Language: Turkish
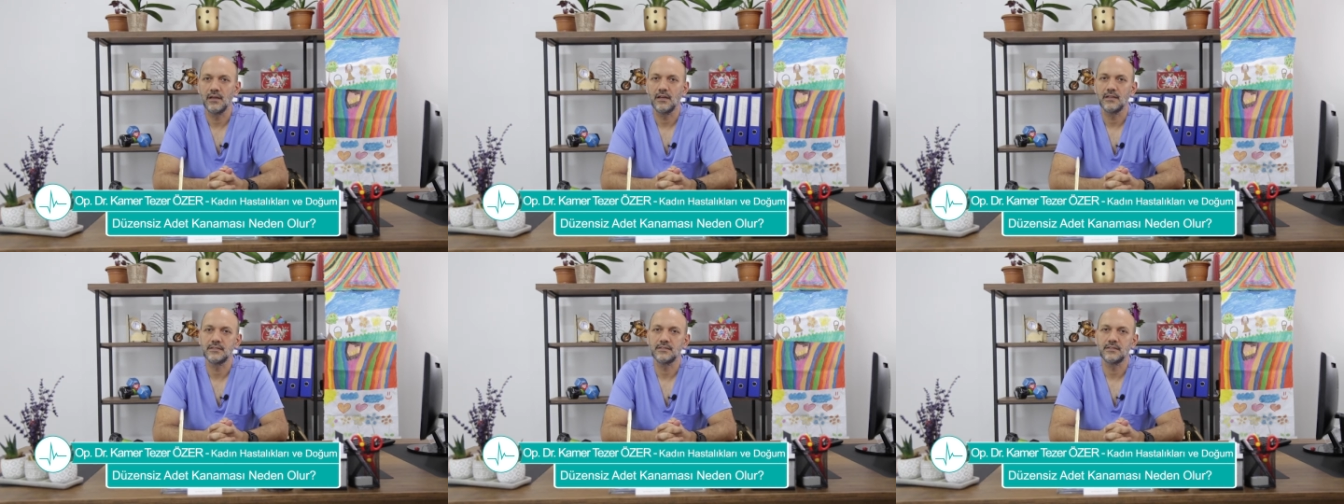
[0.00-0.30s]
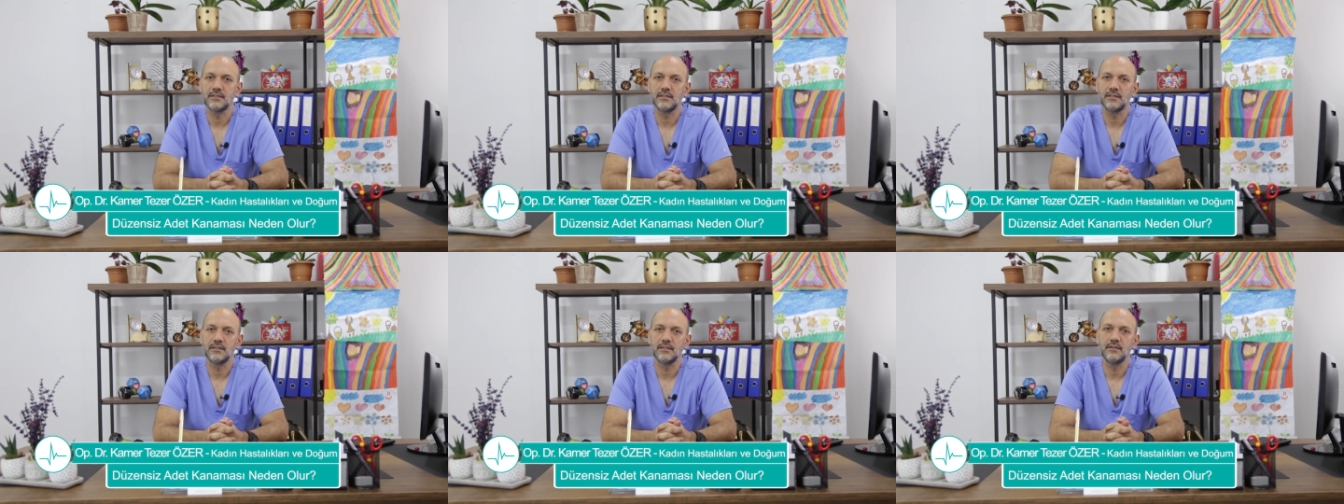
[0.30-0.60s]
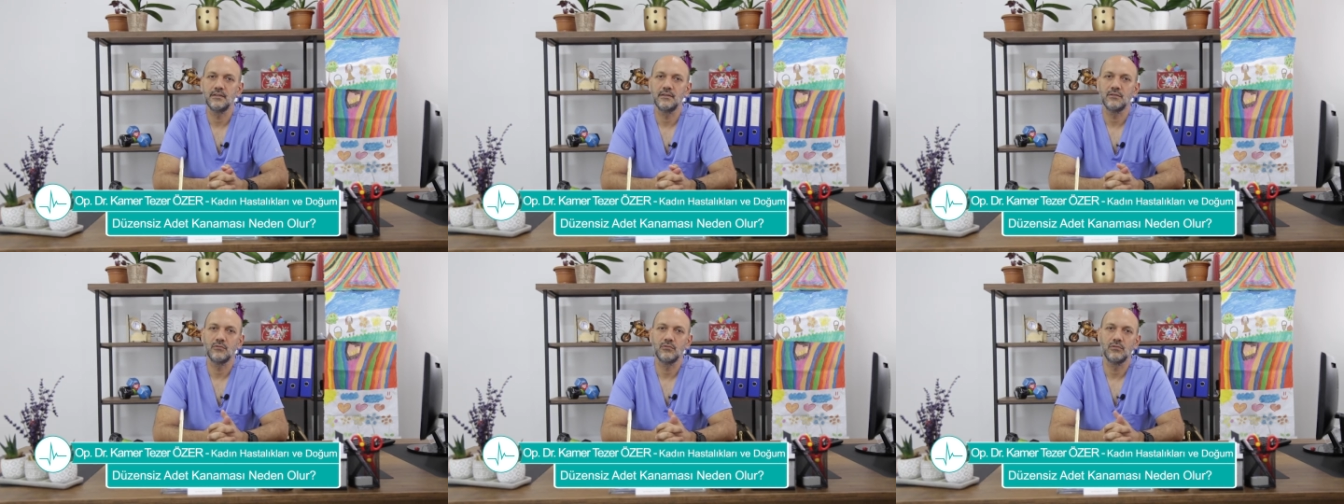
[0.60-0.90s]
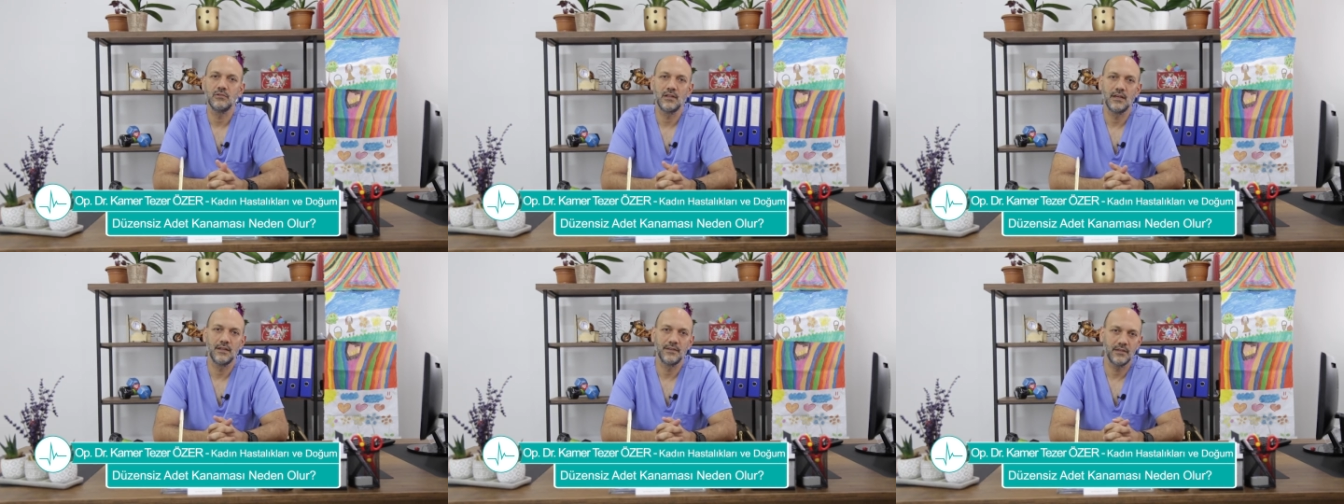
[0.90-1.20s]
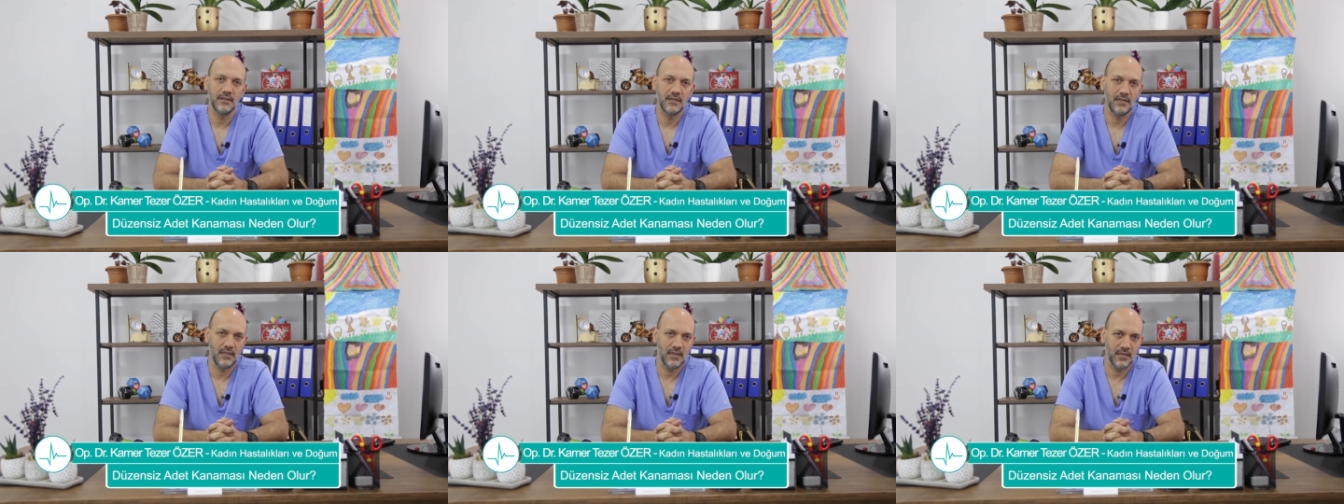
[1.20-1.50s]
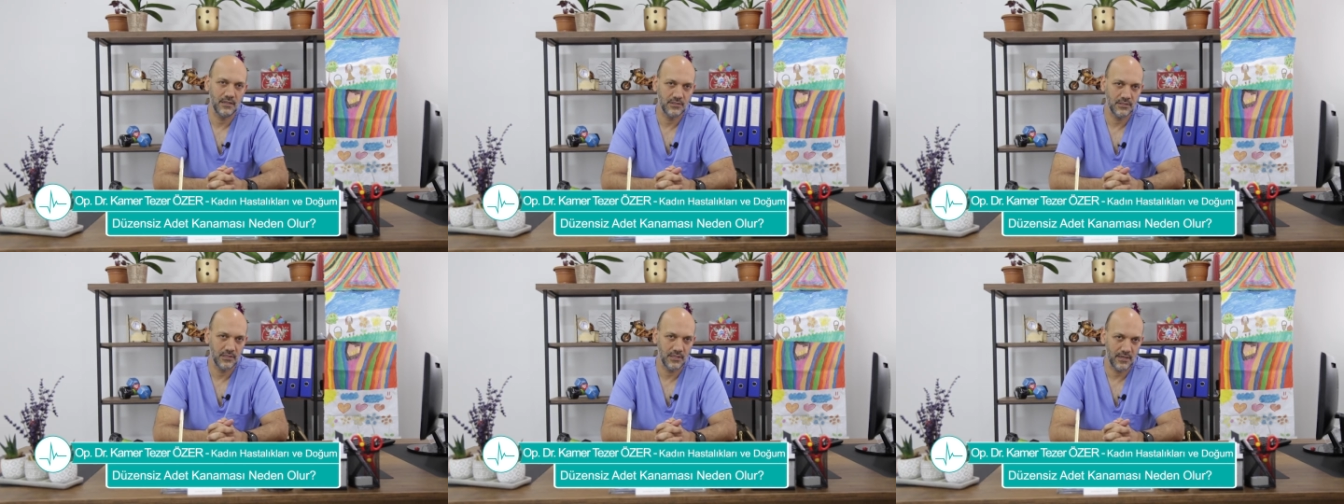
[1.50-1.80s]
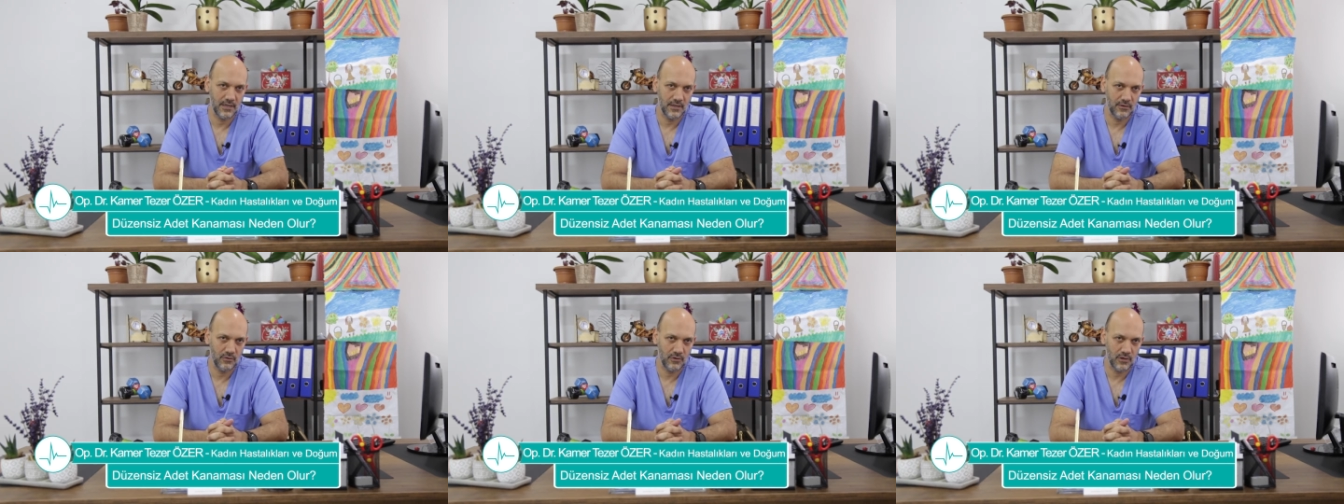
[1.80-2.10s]
hastanın kullandığı
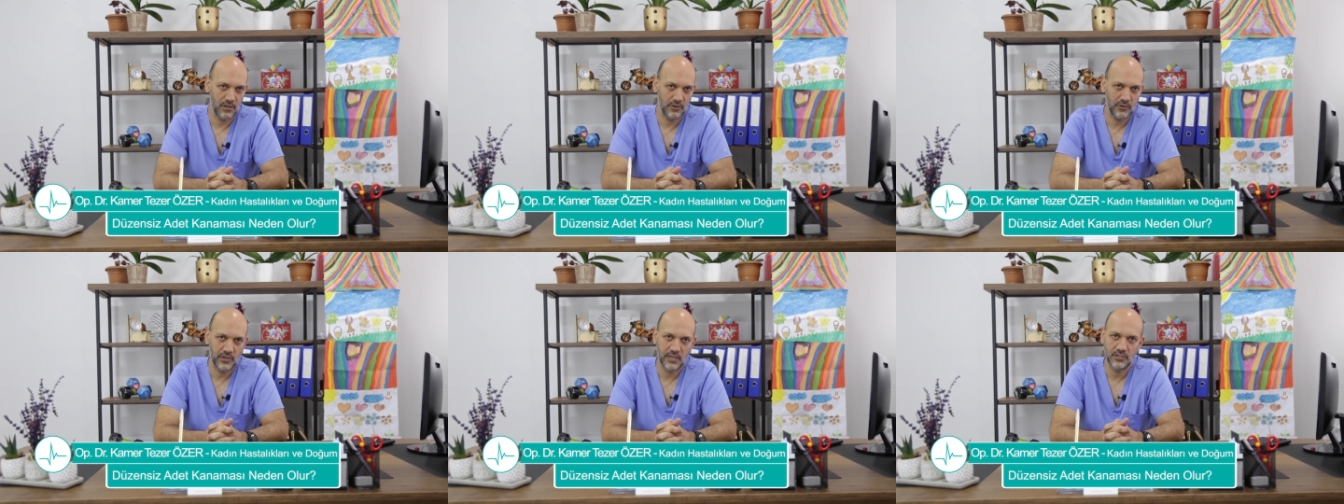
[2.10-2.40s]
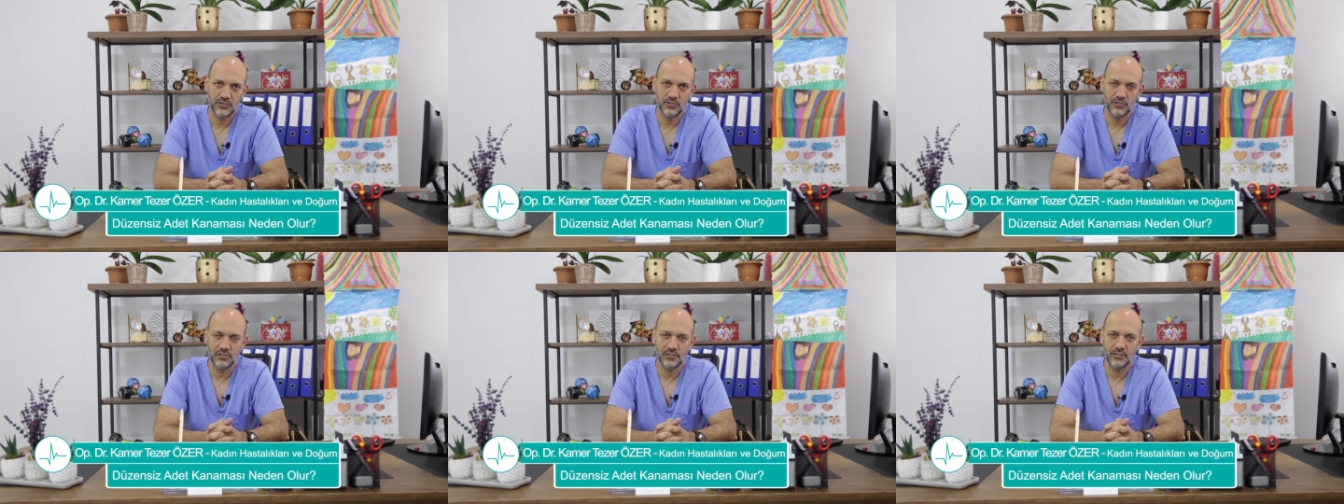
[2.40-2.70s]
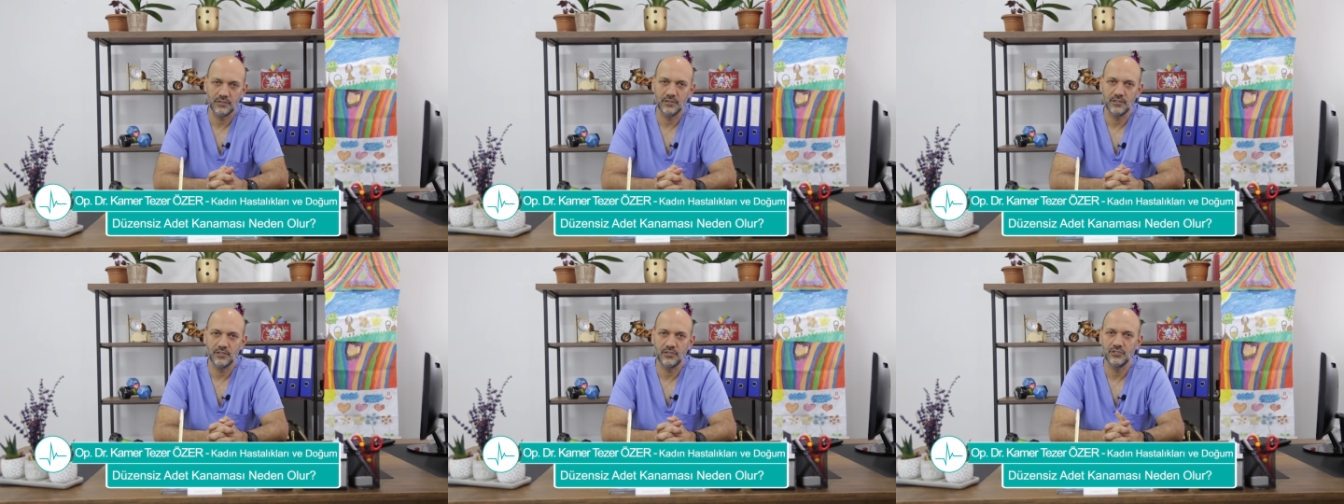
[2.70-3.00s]
ilaçlara göre değişir.